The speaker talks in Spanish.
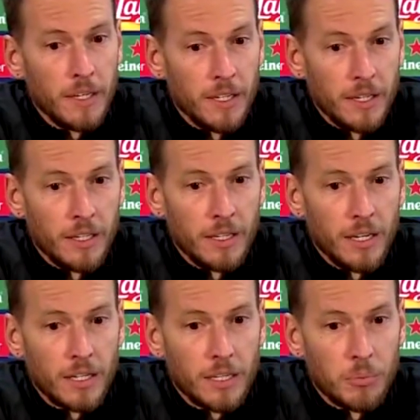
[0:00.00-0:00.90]
Y, y
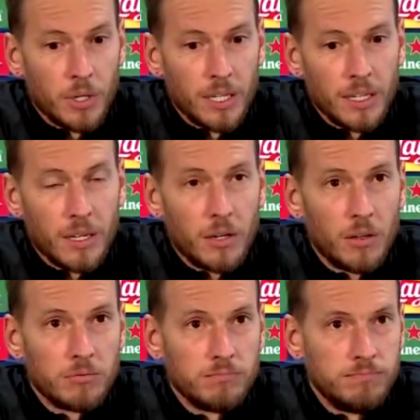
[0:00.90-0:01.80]
la temporada
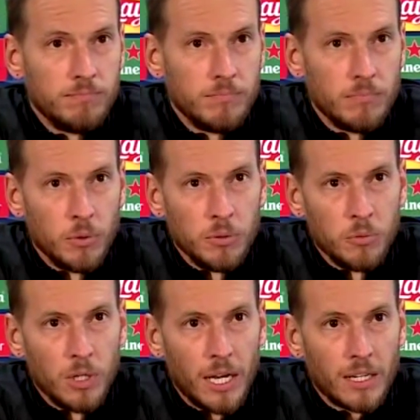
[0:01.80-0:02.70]
muy,
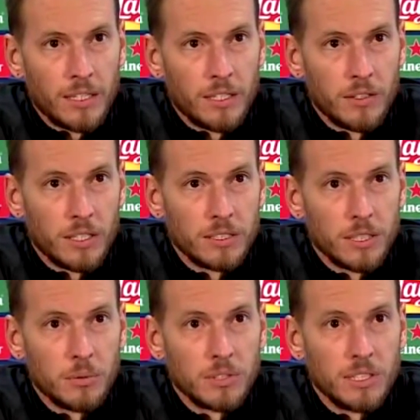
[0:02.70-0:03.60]
muy larga. Creo que
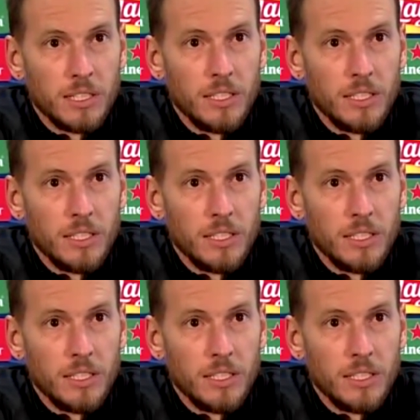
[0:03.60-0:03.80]
estamos en